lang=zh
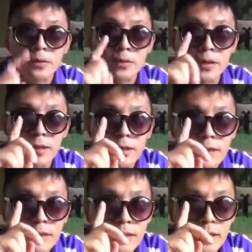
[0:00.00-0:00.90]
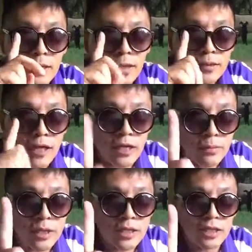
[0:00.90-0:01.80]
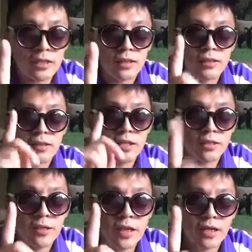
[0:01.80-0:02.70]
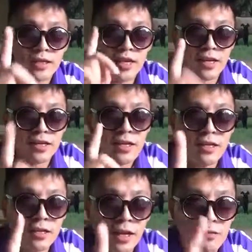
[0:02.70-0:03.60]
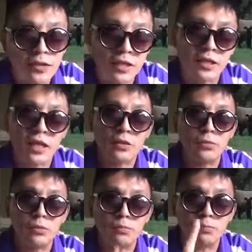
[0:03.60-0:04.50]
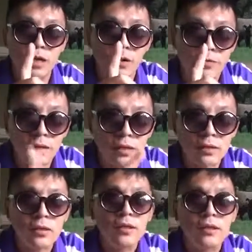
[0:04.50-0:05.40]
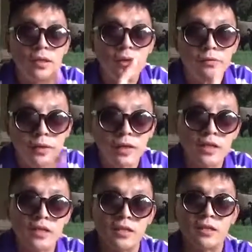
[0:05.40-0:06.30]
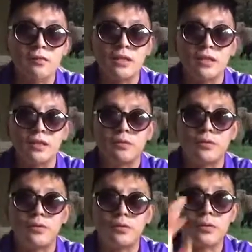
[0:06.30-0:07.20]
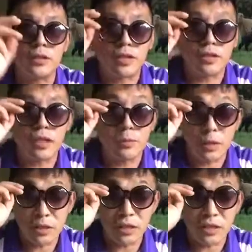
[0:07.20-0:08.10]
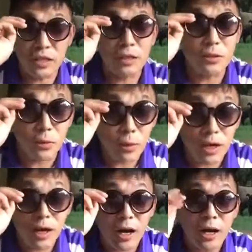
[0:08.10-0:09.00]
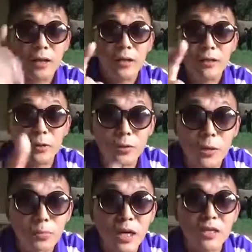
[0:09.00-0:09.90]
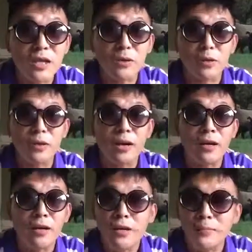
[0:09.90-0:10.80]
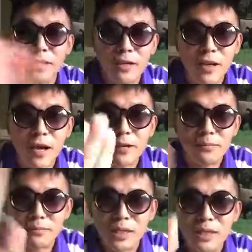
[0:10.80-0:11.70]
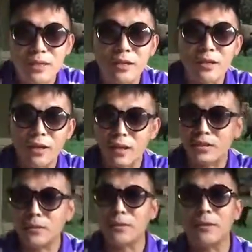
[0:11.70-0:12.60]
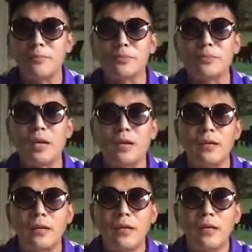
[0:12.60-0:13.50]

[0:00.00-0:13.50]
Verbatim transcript: 觉得啊，戴着墨镜室内也可以谈非常严肃啊，非常呃非常正经的问题，不是说这个戴墨镜的一定都是坏人啊，都是要骗你上床的，没事儿啊，没那事儿啊，在我这不存在。